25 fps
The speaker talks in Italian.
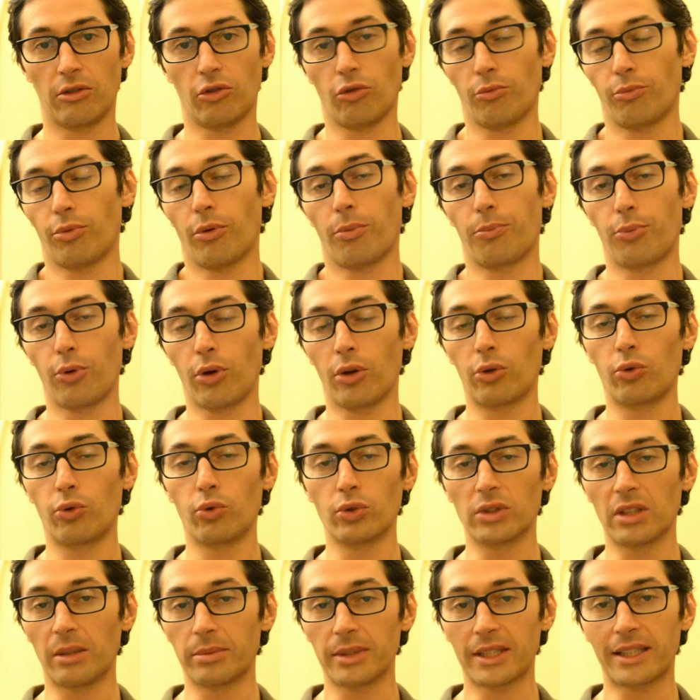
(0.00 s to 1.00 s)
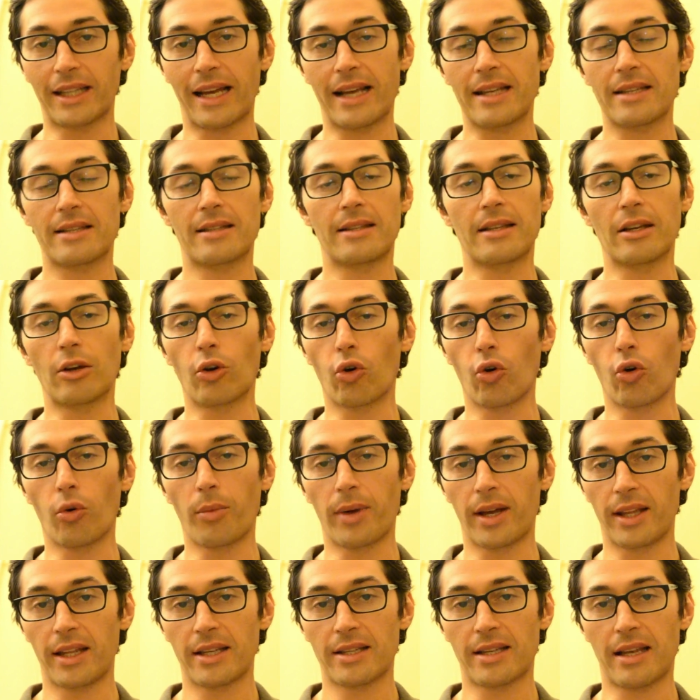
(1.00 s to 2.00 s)
non può più addurre pretesti
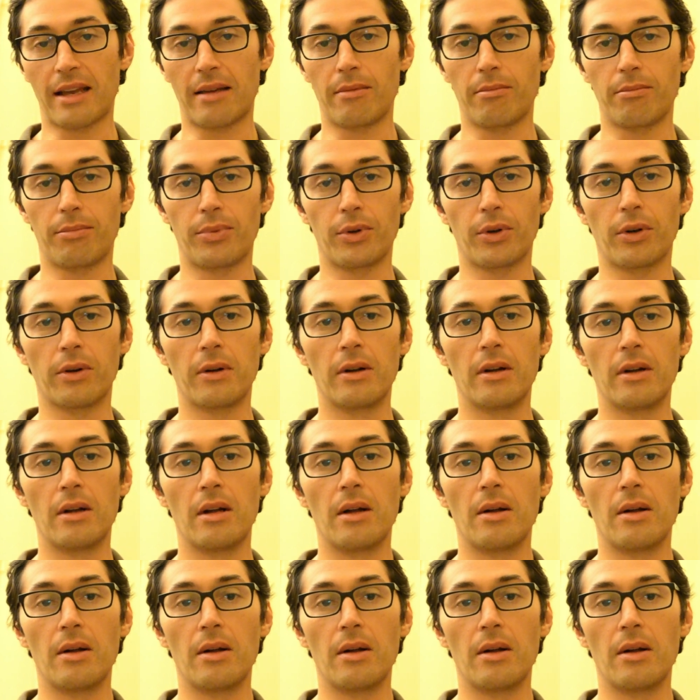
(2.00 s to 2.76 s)
come ad esempio